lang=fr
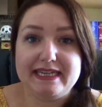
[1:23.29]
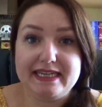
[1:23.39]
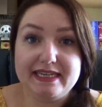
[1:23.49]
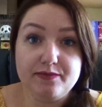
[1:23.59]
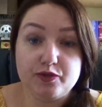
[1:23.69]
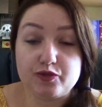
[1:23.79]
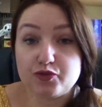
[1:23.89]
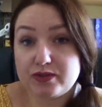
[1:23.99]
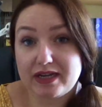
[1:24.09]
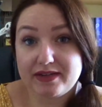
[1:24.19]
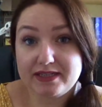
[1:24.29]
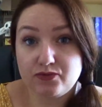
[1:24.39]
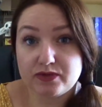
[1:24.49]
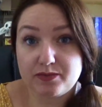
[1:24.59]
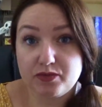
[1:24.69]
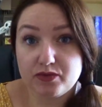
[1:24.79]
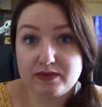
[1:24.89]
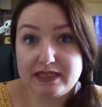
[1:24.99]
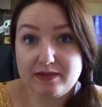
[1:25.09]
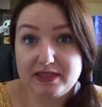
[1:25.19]
et euh, son travail, c'est tout simplement
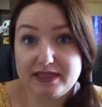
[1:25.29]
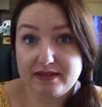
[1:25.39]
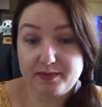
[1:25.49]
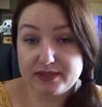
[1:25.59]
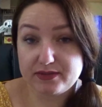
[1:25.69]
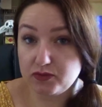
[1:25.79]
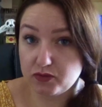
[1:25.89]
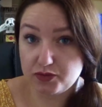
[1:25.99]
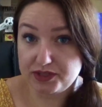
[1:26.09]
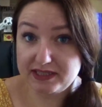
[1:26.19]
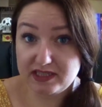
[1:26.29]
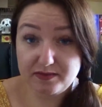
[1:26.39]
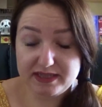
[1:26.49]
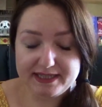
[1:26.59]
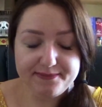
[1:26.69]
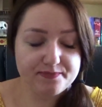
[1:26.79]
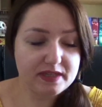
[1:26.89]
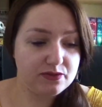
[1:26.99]
d'éliminer des personnes qu'on lui dit d'éliminer.